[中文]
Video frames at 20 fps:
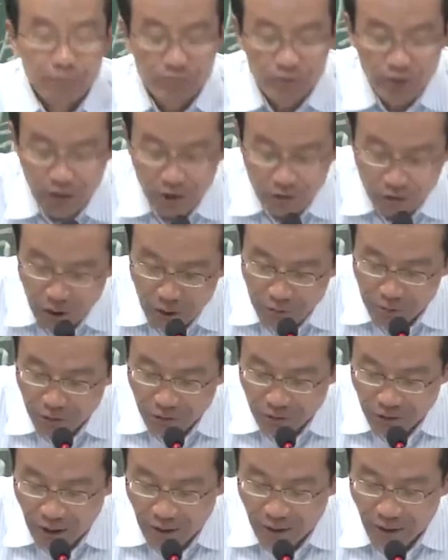这个进
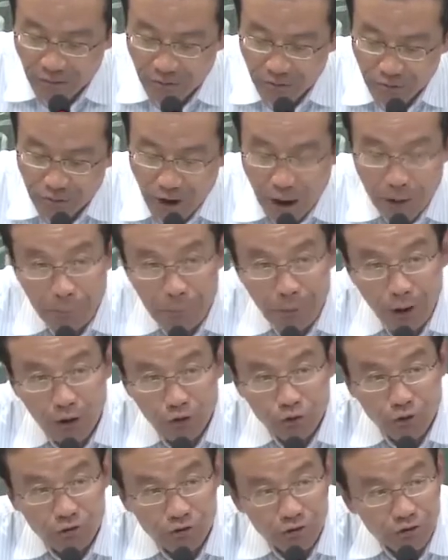步当然它的
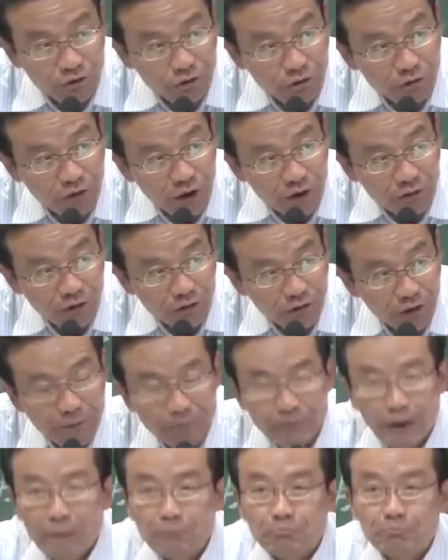标准是西方设
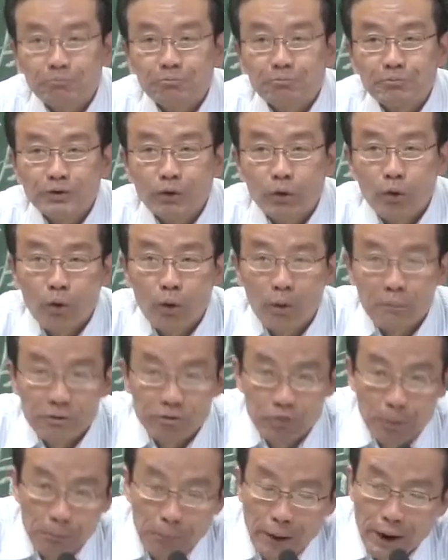定的，因为我们
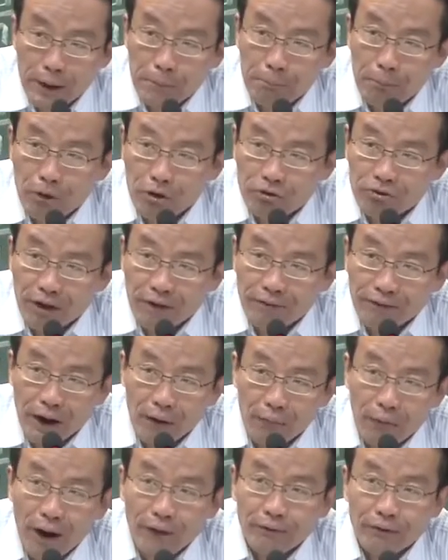是被迫现
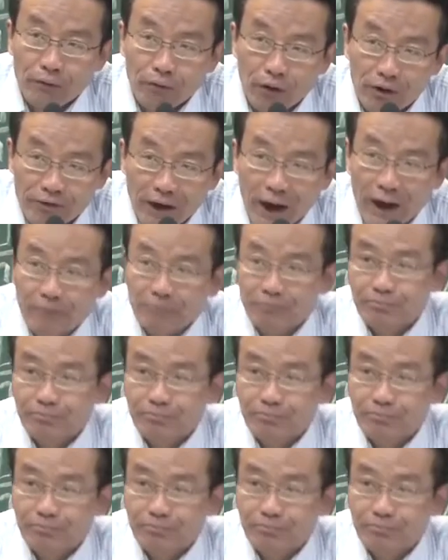代化的国家。